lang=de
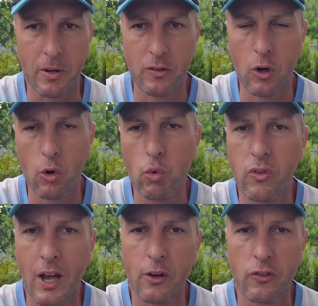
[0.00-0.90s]
Es kann gut
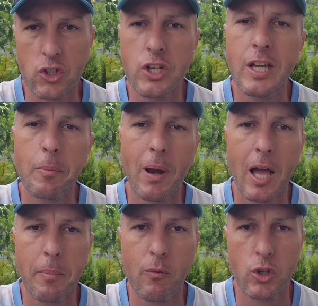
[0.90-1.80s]
sein, dass ich hier
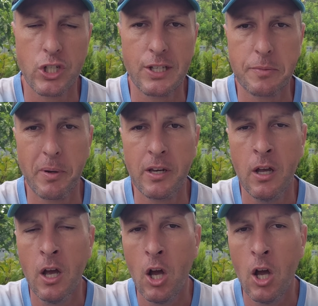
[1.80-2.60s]
bleibe, wo ich jetzt bin,